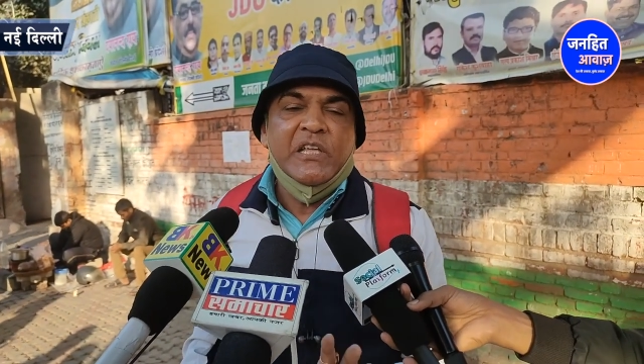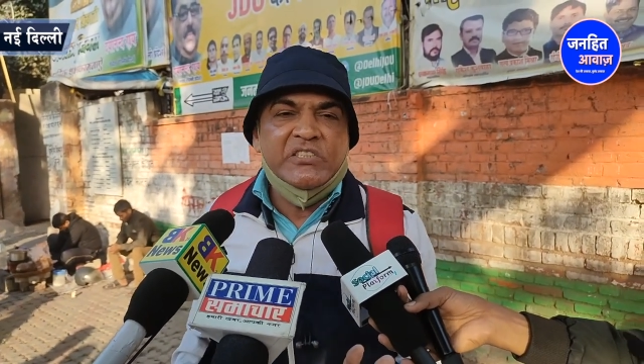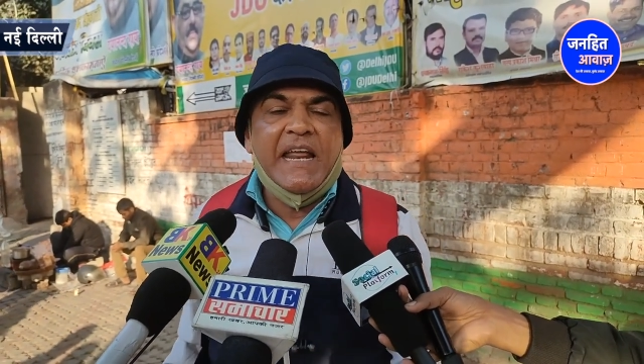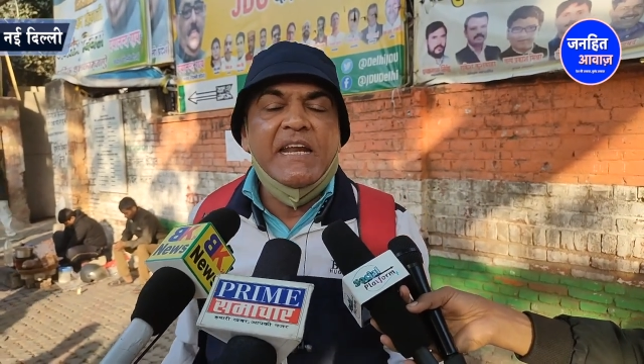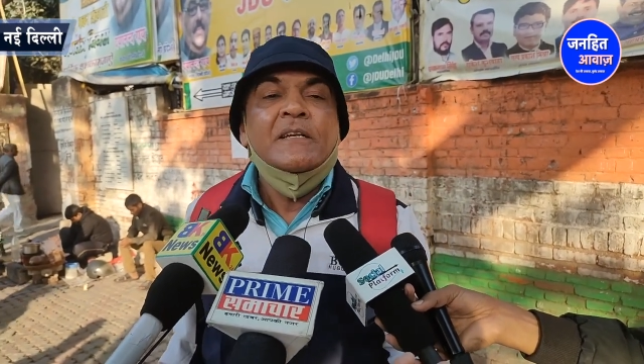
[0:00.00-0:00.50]
देश
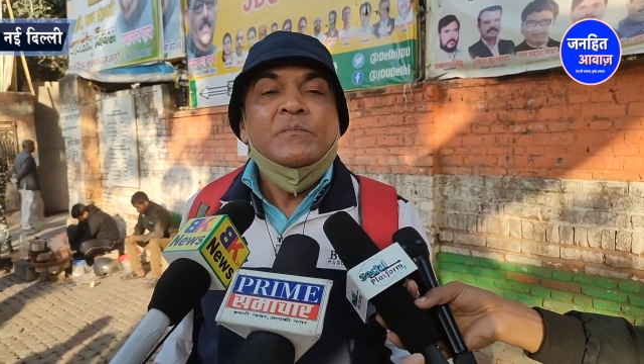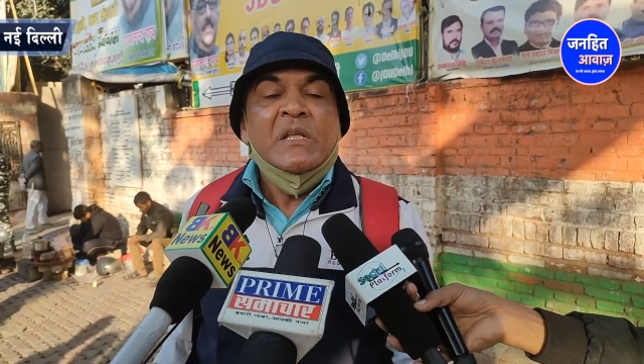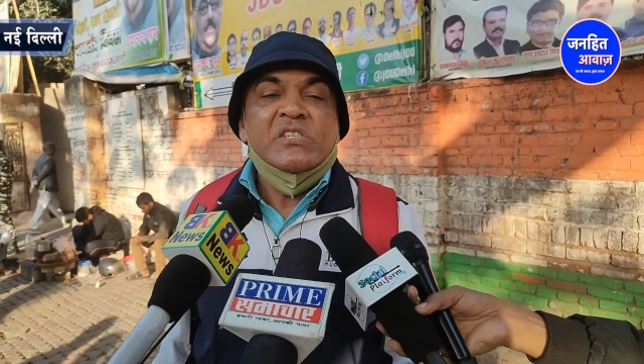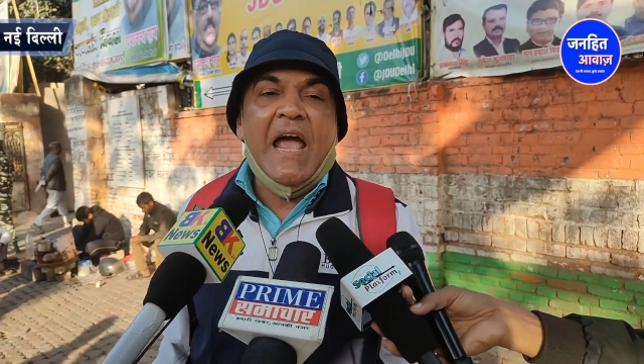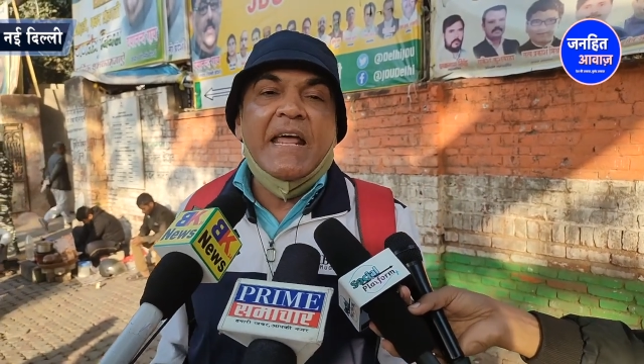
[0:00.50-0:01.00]
सैनिक
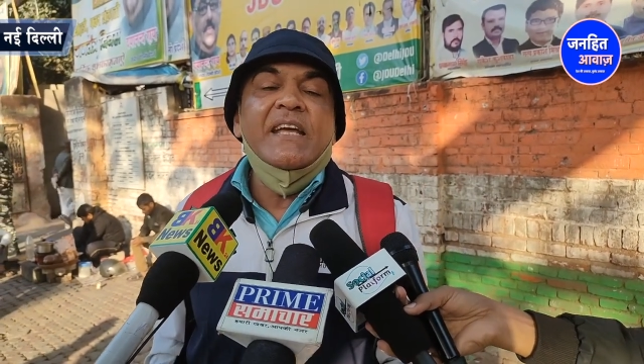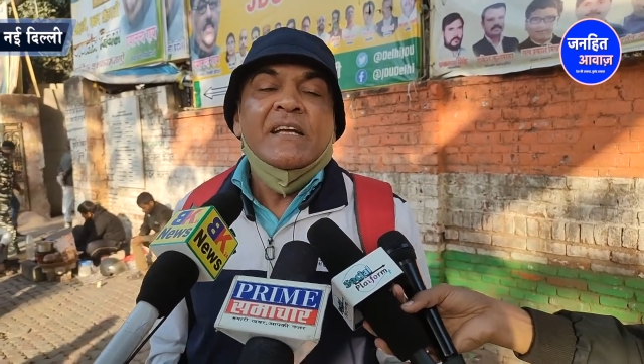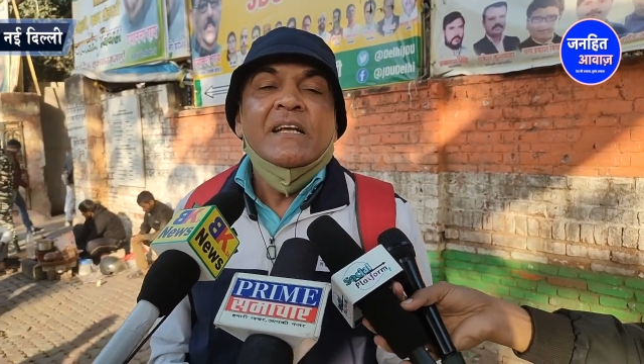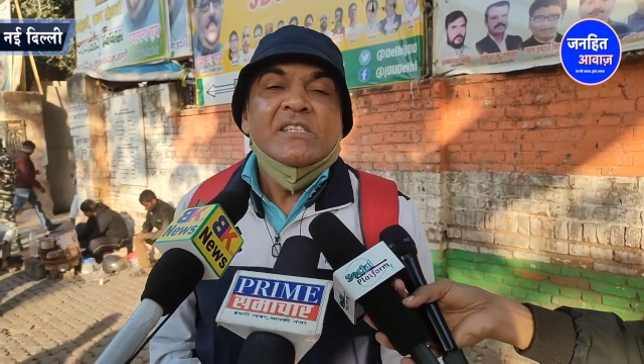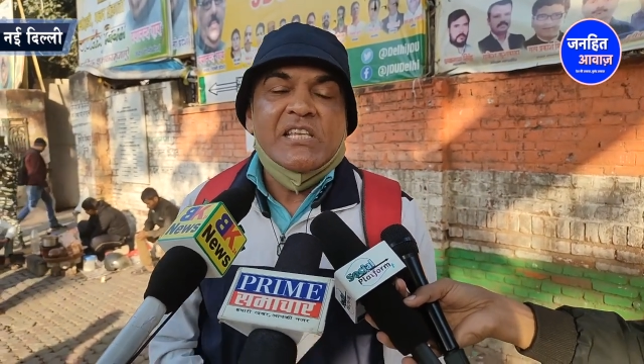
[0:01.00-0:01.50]

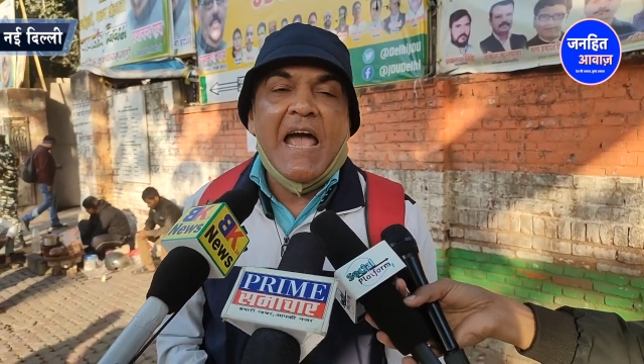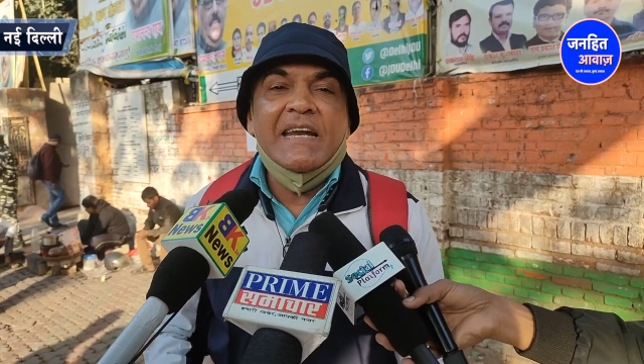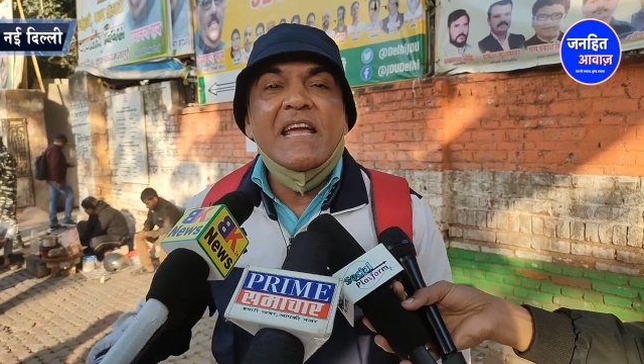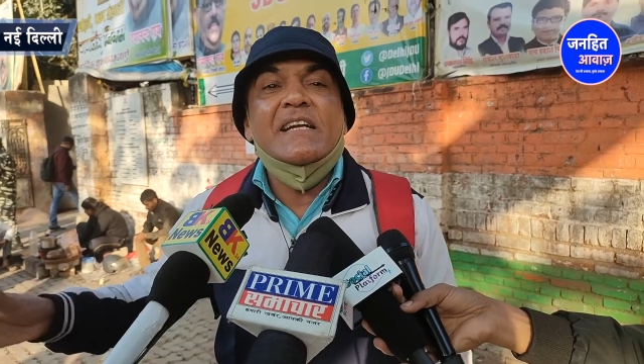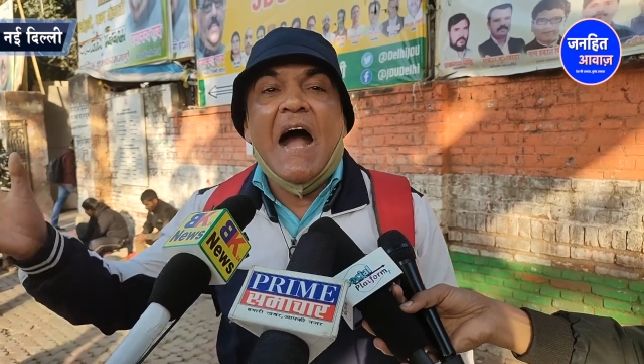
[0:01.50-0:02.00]
सैनिक
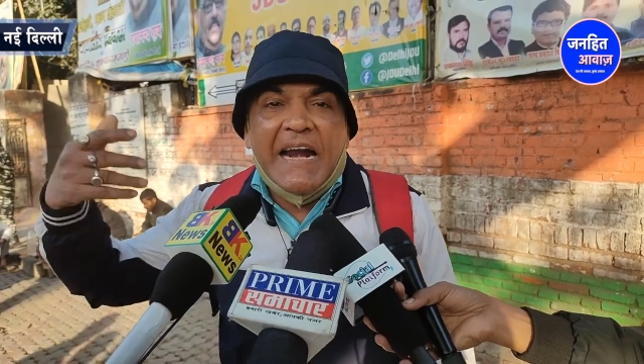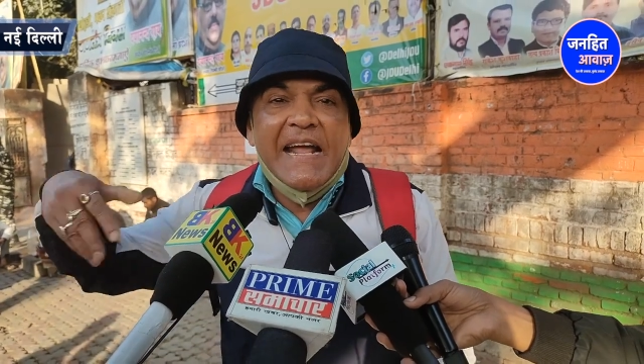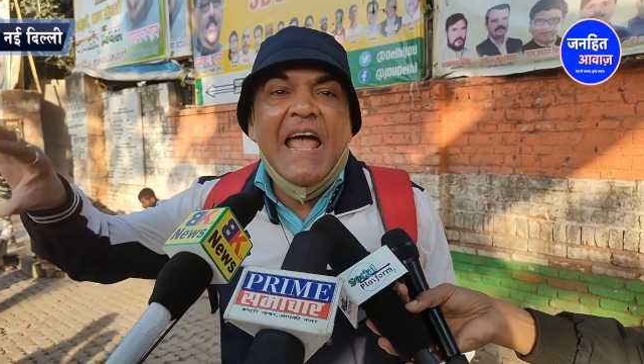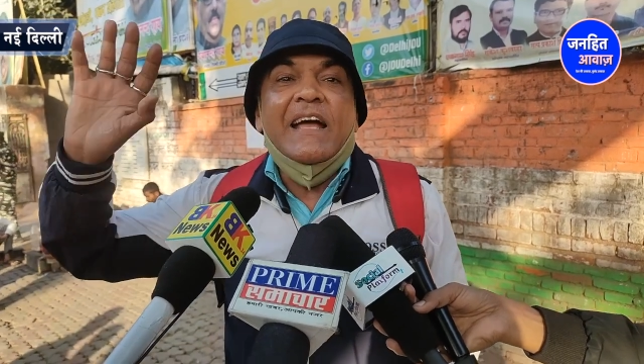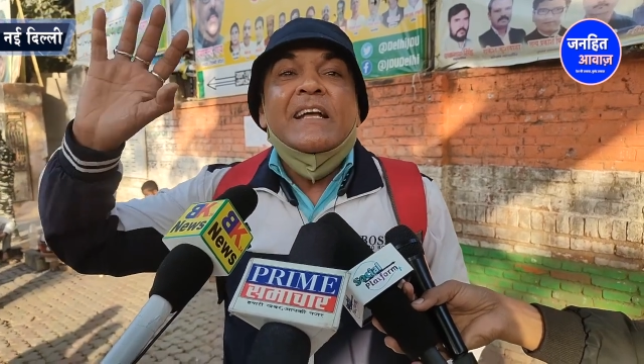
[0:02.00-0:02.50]
सैनिक
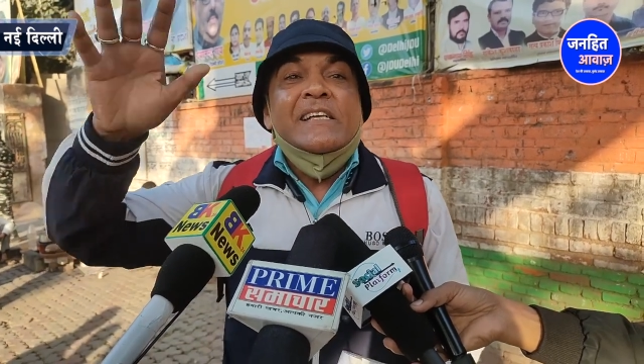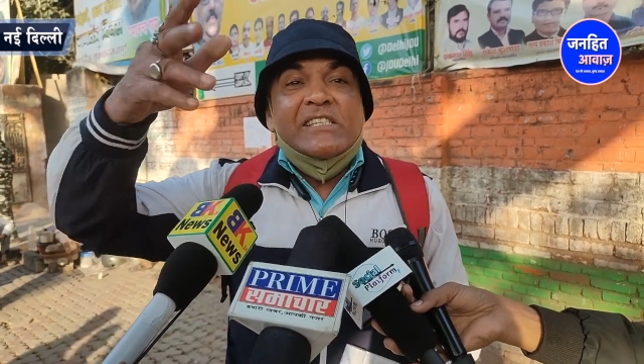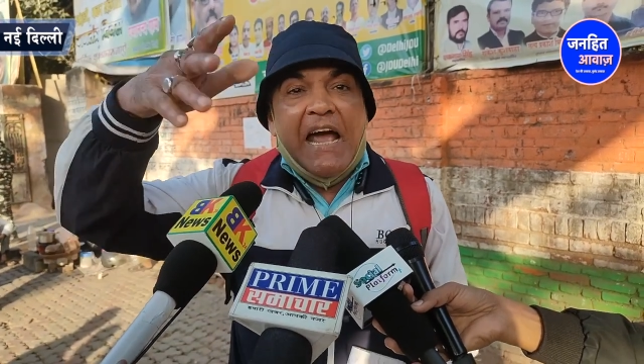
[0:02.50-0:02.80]
गारे